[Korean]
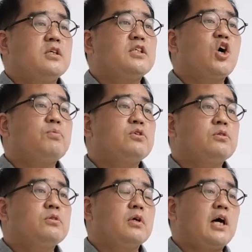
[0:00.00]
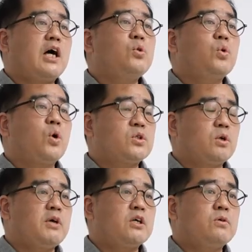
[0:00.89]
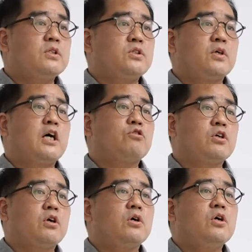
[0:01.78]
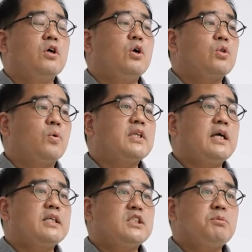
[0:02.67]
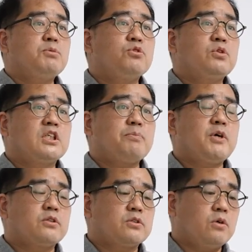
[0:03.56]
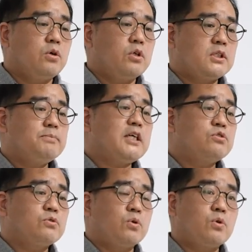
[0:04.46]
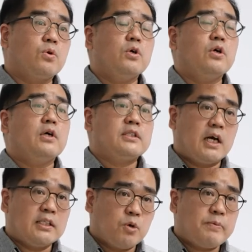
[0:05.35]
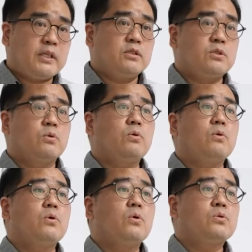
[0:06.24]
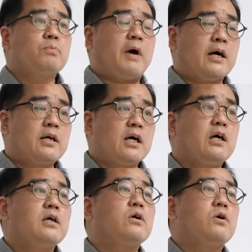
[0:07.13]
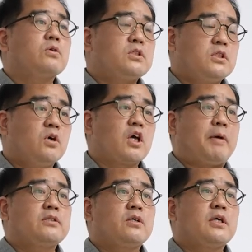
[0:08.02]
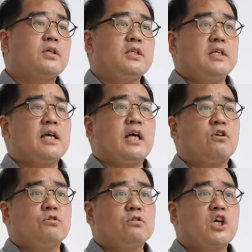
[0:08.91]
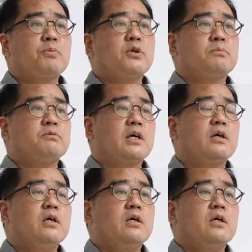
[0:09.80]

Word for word: 이 사업은 한 동에 5천만 원을 지원하고요. 동단의 시민분들이 참여하셔서 심사숙고로 제안 사업을 만드시고 좀 마을과 어떤 지역의 발전에 대해서 이야기 나누는 사업이었습니다.